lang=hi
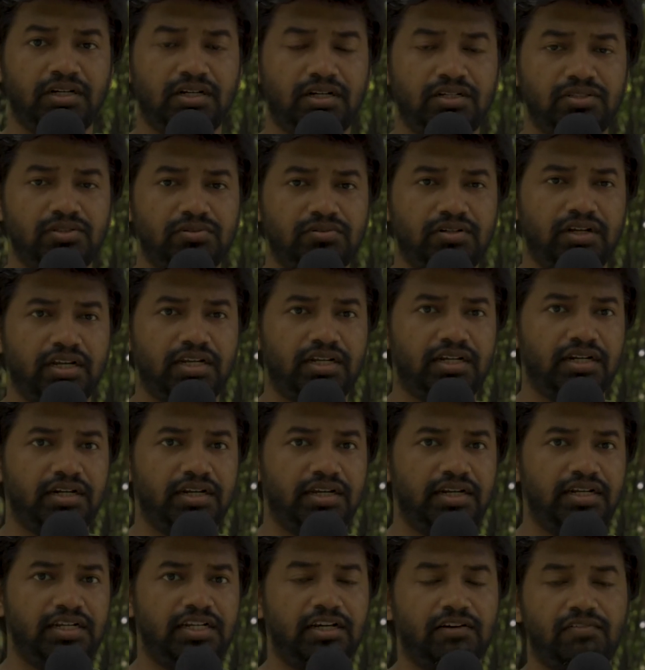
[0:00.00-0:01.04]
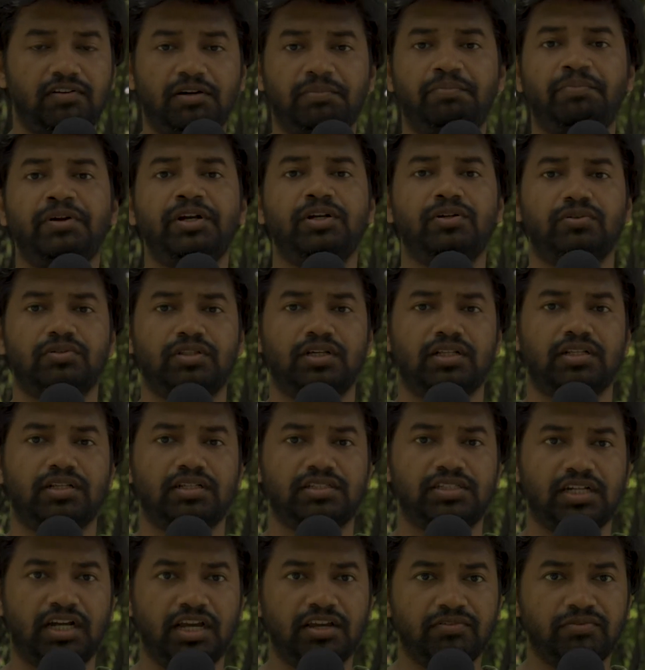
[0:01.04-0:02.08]
का जो कहीं ना कहीं डेवलपमेंट होता था
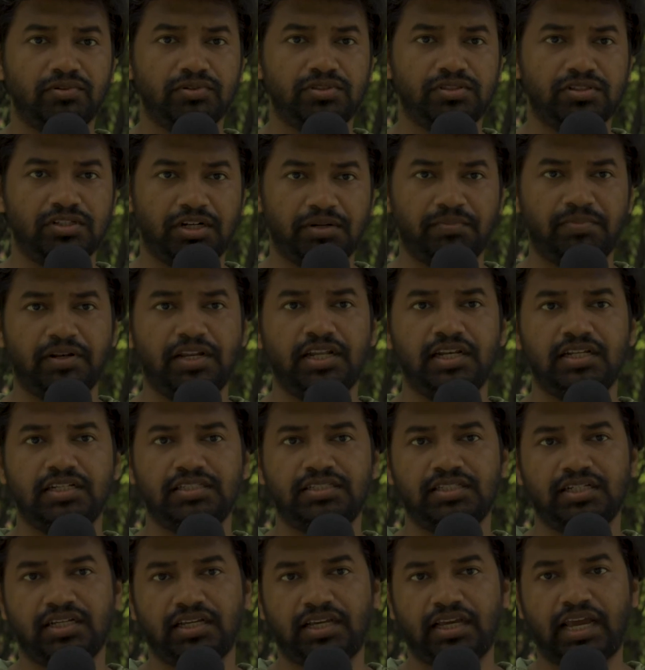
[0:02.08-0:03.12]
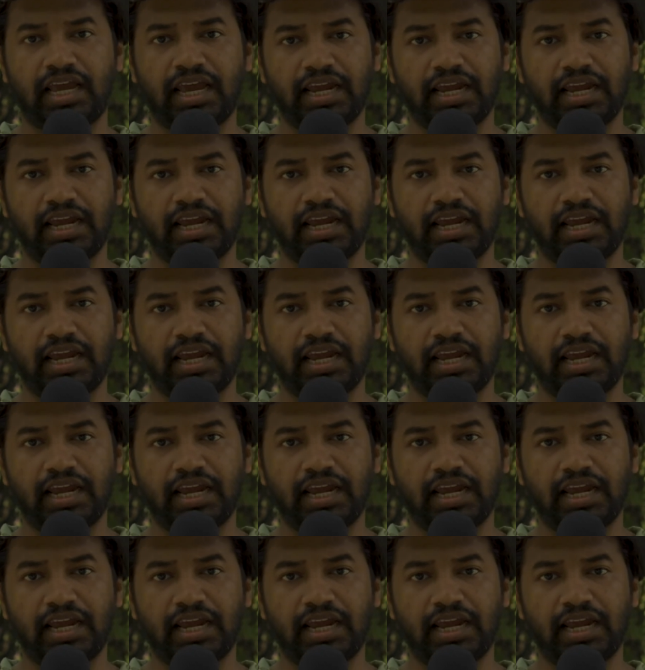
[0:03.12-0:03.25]
चाहे वो स्क्रिप्ट ले लीजिए